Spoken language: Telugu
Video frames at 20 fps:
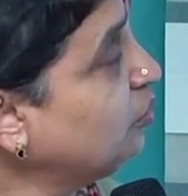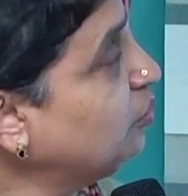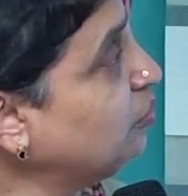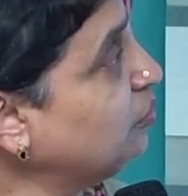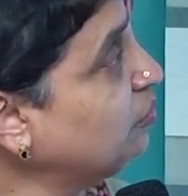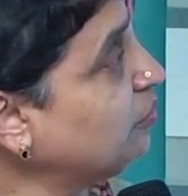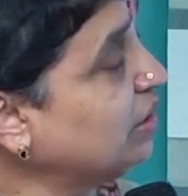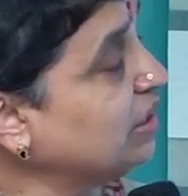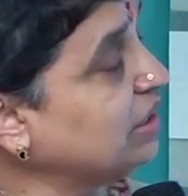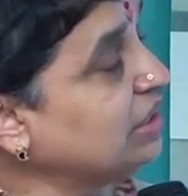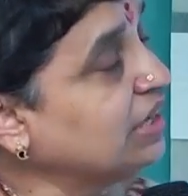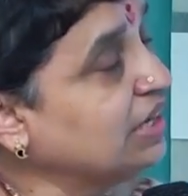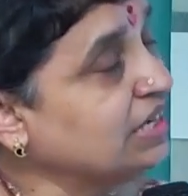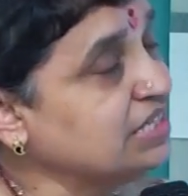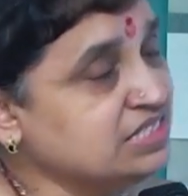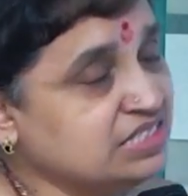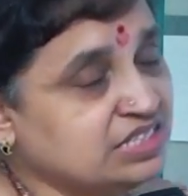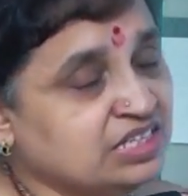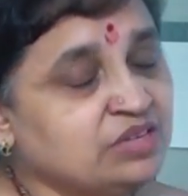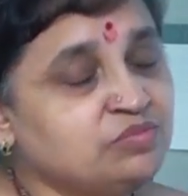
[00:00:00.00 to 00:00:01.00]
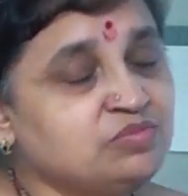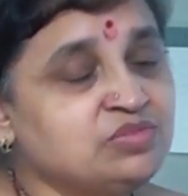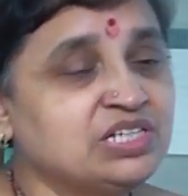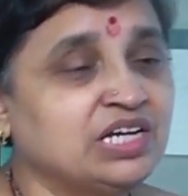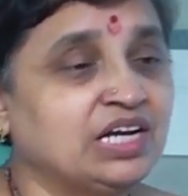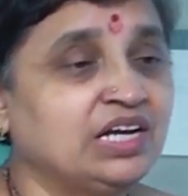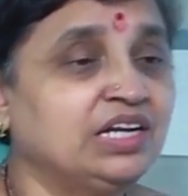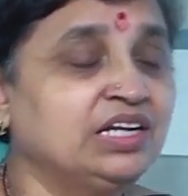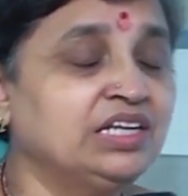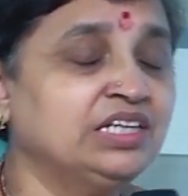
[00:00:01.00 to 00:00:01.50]
ఇప్పుడు మనకు ఐస్ క్రీమ్
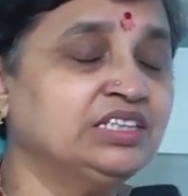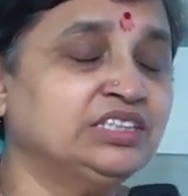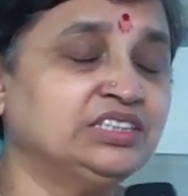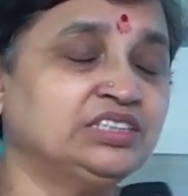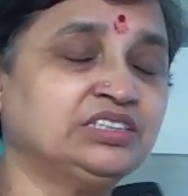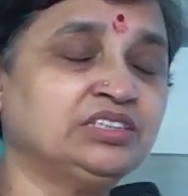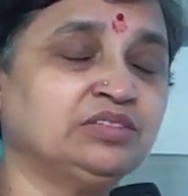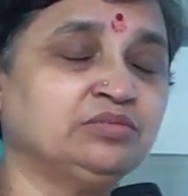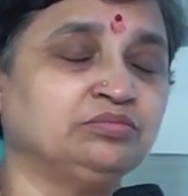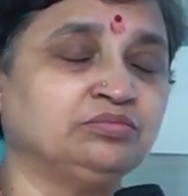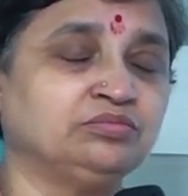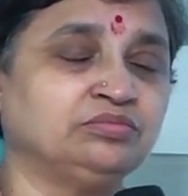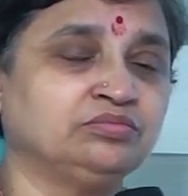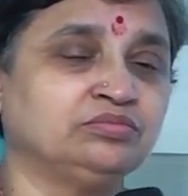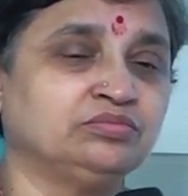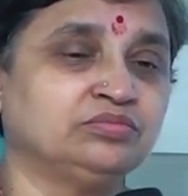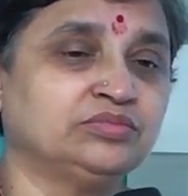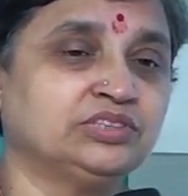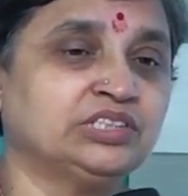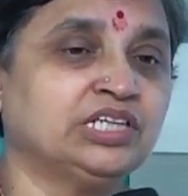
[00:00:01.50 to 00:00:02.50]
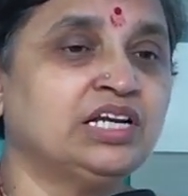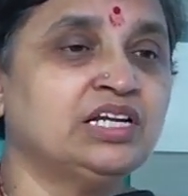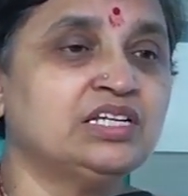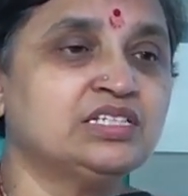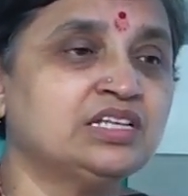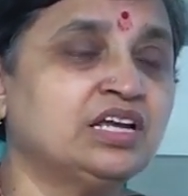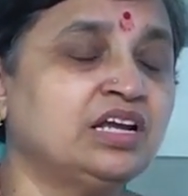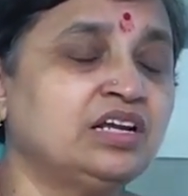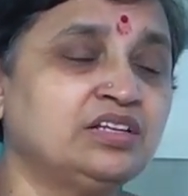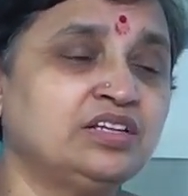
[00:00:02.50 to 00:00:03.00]
చాలా ఇష్టం
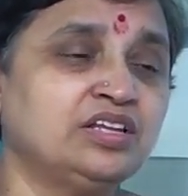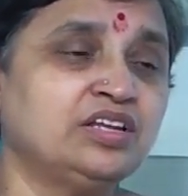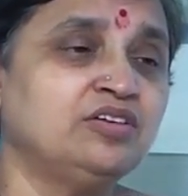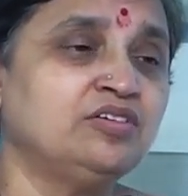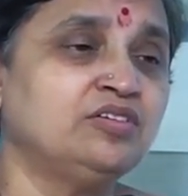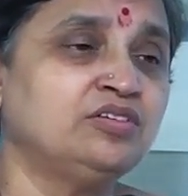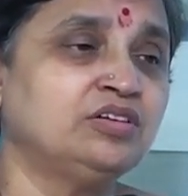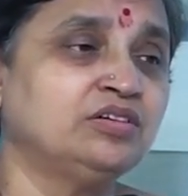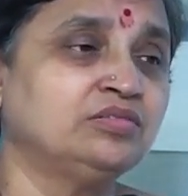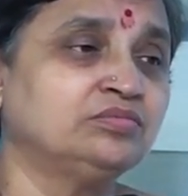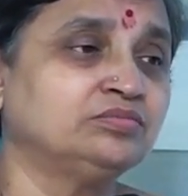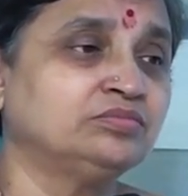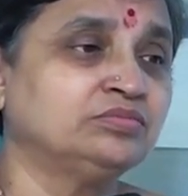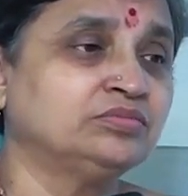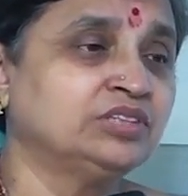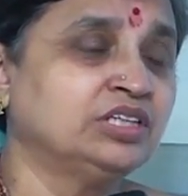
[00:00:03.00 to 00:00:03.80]
చాలాసార్లు తినుంటాం